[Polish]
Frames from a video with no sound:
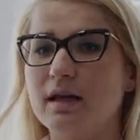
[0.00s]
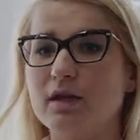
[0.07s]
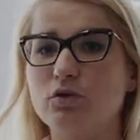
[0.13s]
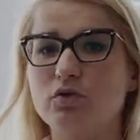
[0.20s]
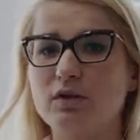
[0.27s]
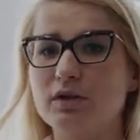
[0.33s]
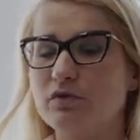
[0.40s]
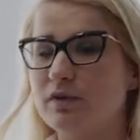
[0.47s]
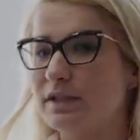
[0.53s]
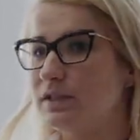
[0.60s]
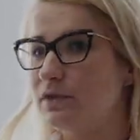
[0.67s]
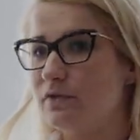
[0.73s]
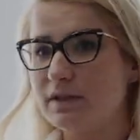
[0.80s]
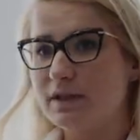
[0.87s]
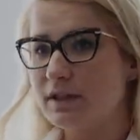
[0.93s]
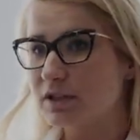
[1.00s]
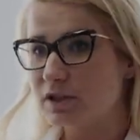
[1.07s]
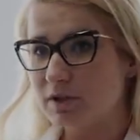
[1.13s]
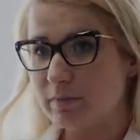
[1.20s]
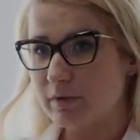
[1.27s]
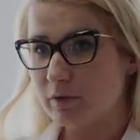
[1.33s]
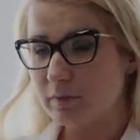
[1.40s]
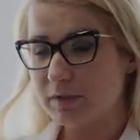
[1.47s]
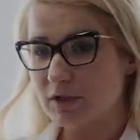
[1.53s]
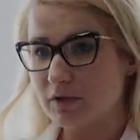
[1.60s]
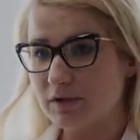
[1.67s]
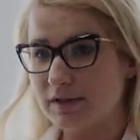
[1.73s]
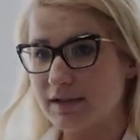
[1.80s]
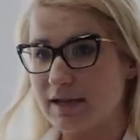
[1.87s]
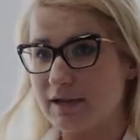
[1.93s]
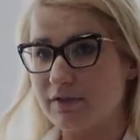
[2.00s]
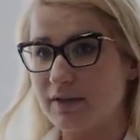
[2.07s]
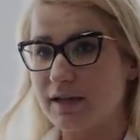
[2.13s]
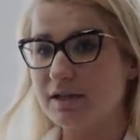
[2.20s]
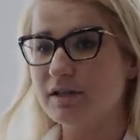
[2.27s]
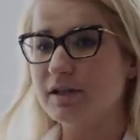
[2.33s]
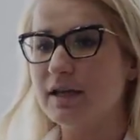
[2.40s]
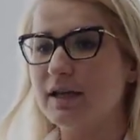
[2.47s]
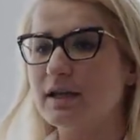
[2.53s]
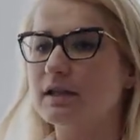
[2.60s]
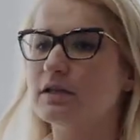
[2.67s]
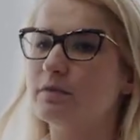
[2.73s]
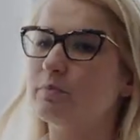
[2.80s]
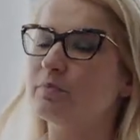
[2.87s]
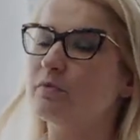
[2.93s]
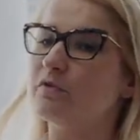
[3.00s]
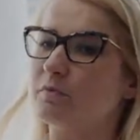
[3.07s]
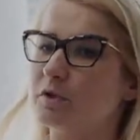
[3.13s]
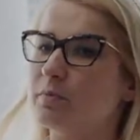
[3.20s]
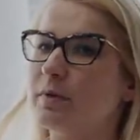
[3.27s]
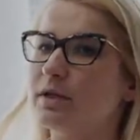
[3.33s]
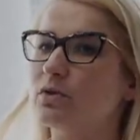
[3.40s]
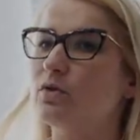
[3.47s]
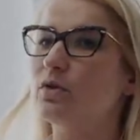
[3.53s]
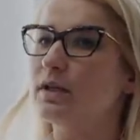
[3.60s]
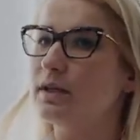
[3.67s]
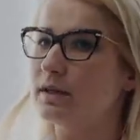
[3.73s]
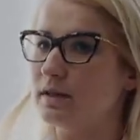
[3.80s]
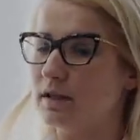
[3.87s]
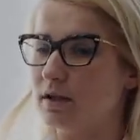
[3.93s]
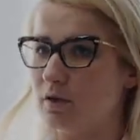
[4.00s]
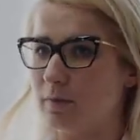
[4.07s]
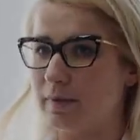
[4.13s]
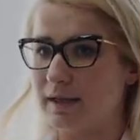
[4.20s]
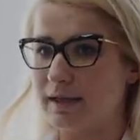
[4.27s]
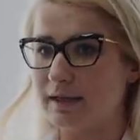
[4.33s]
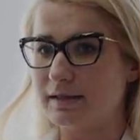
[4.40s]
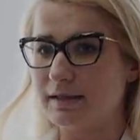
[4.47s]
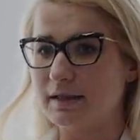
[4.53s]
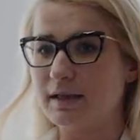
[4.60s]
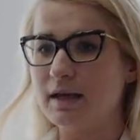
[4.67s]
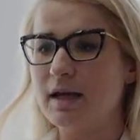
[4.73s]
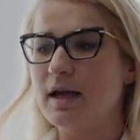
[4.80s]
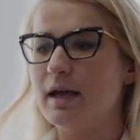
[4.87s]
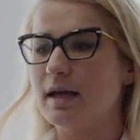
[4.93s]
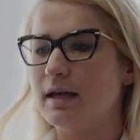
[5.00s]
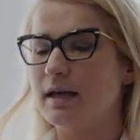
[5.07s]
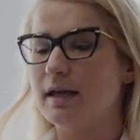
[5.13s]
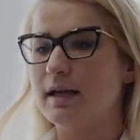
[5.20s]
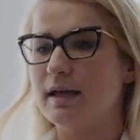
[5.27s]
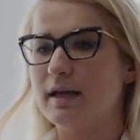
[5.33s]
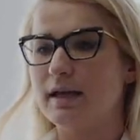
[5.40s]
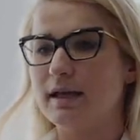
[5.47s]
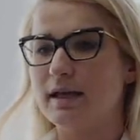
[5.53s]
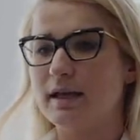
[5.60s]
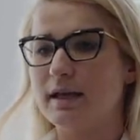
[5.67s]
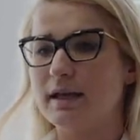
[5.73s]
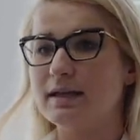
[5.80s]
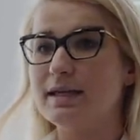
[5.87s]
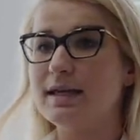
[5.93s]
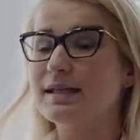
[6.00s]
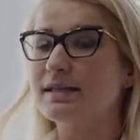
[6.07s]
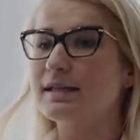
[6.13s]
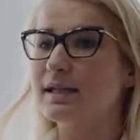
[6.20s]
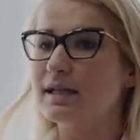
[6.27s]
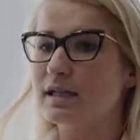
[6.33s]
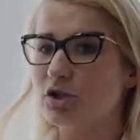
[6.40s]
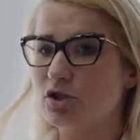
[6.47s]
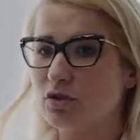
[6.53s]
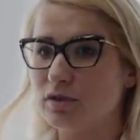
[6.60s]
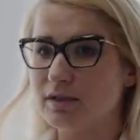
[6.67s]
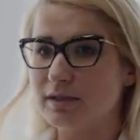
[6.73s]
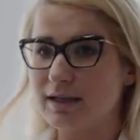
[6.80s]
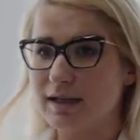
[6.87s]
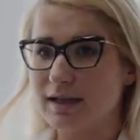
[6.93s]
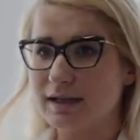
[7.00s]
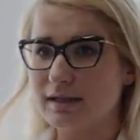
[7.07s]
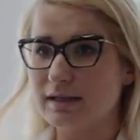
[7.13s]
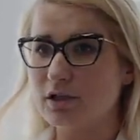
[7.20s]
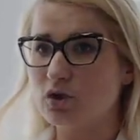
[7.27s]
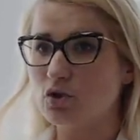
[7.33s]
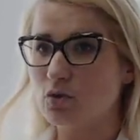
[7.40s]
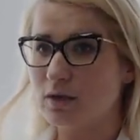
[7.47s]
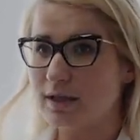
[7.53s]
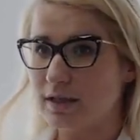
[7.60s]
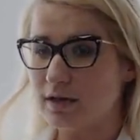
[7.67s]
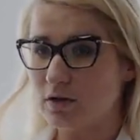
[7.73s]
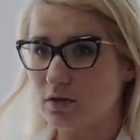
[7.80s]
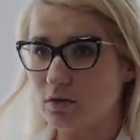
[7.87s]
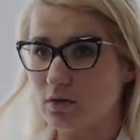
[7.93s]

e, których właściwie nie trzeba odstawiać, jak jest w przypadku innych operacji. Nie jest narażony na znieczulenie